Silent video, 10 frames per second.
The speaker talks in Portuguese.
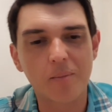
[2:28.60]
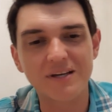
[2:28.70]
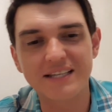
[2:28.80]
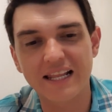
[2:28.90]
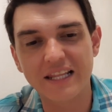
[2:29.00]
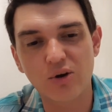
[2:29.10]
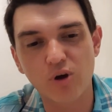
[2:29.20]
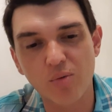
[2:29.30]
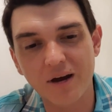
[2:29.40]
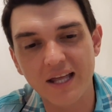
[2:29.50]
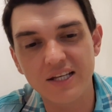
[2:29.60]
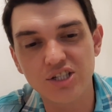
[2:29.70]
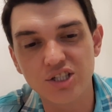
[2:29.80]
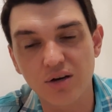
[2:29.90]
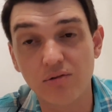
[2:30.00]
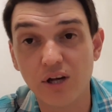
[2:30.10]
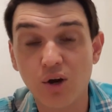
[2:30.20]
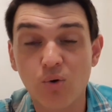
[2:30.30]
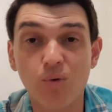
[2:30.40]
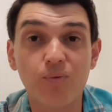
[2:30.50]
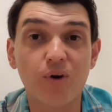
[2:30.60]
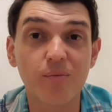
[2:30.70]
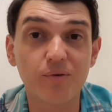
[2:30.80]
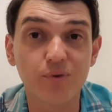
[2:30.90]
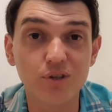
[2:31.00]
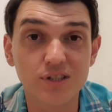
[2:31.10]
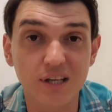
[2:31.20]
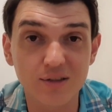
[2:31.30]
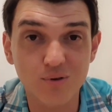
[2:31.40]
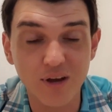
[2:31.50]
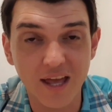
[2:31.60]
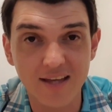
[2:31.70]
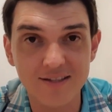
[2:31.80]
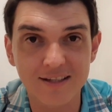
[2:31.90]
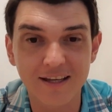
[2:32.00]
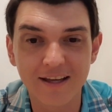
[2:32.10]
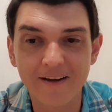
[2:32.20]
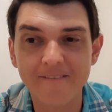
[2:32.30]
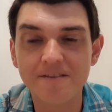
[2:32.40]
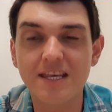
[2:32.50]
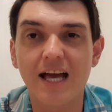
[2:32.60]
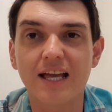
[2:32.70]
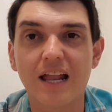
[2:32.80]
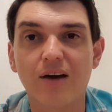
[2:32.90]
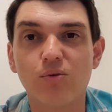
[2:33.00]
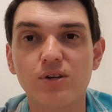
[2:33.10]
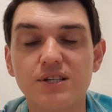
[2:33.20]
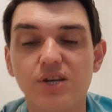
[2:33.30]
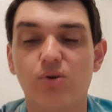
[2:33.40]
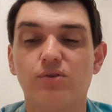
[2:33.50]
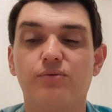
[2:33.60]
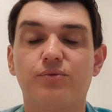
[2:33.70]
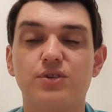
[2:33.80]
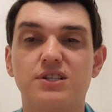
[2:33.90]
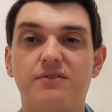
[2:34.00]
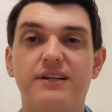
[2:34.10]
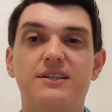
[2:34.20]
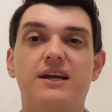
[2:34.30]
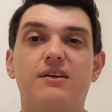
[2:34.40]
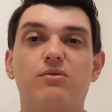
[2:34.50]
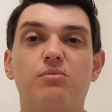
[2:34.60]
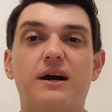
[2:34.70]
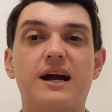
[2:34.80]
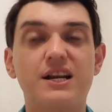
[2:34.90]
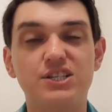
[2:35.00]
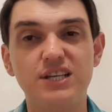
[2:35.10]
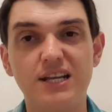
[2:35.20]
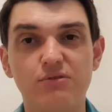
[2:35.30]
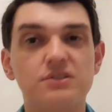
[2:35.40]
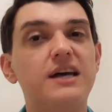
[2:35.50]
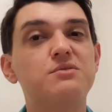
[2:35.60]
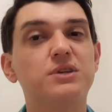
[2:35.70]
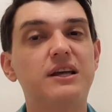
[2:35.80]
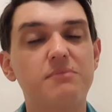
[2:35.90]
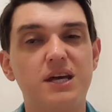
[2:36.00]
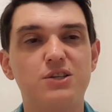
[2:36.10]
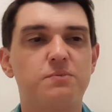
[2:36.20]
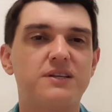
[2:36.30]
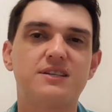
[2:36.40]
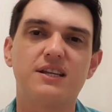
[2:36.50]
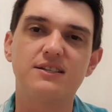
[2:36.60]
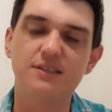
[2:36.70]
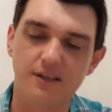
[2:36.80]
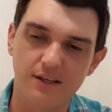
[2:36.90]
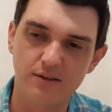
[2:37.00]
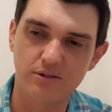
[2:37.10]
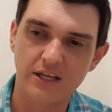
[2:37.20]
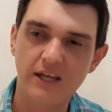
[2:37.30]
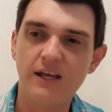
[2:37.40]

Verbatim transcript: mas ela não é uma religião conforme vocês conhecem, que é aquela coisa que você vai ter uma cartilha, os dez mandamentos para serem seguidos,